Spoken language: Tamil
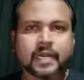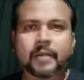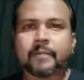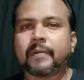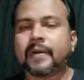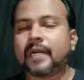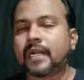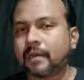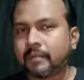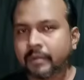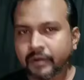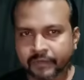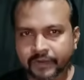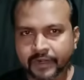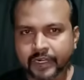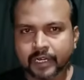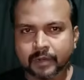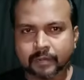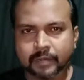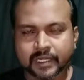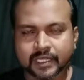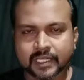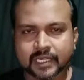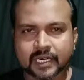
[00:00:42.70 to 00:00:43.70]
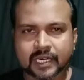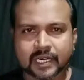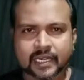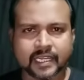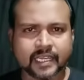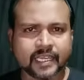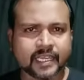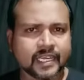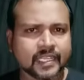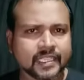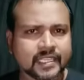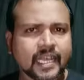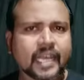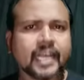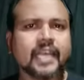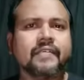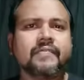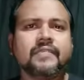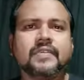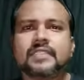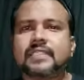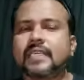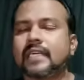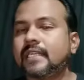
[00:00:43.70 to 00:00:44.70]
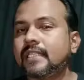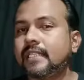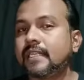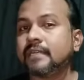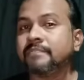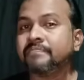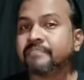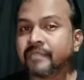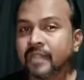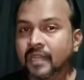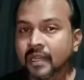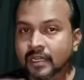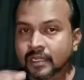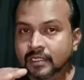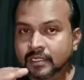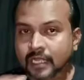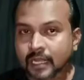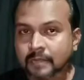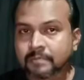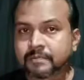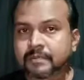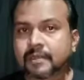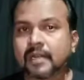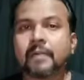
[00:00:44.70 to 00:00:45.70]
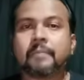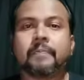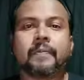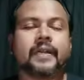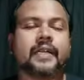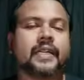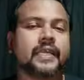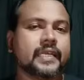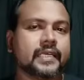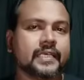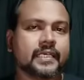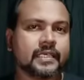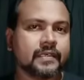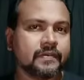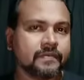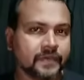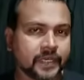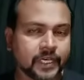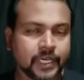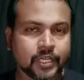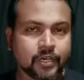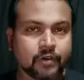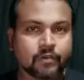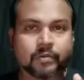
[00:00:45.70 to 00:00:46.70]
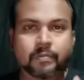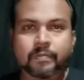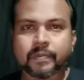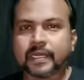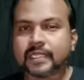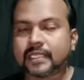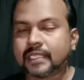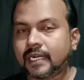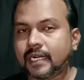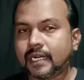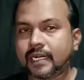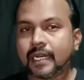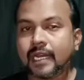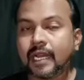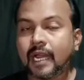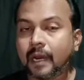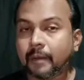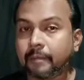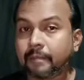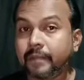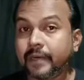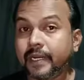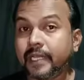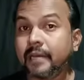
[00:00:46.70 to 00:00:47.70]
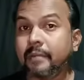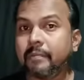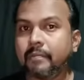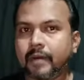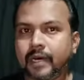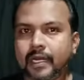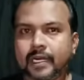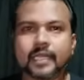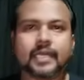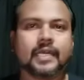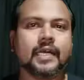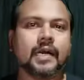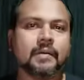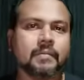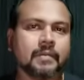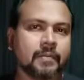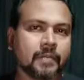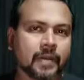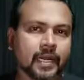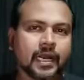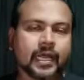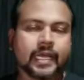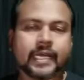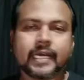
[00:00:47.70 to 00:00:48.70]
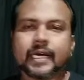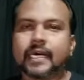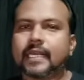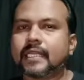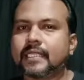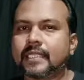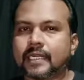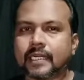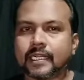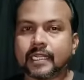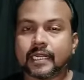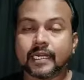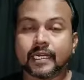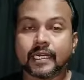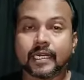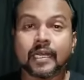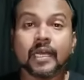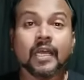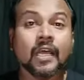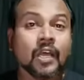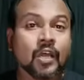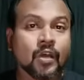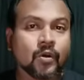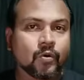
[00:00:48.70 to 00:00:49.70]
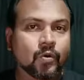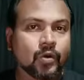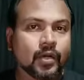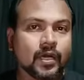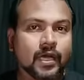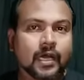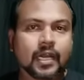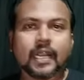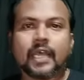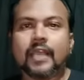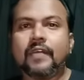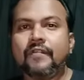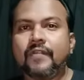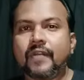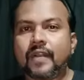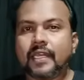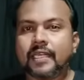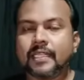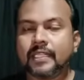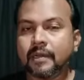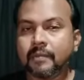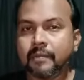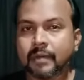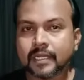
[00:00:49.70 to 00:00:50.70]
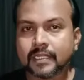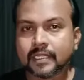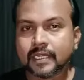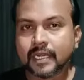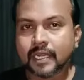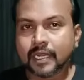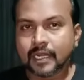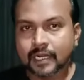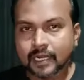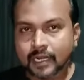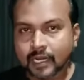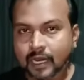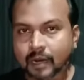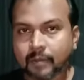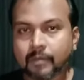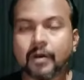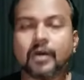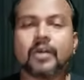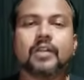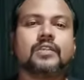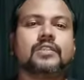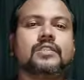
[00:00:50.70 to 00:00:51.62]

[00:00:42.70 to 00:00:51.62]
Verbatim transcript: பண்ணாமல் வீடியோ பார்த்துட்டு இருக்கீங்க தயவு செய்து சப்ஸ்கிரைப் பண்ணிக்கிட்டு வீடியோவும் பார்த்துருங்க அப்படியே மறக்காமல் பெல்லைக்கான தட்டிருங்க உங்கள் லைஃப்பில் இதை மாதிரியான அமானுஷ்ய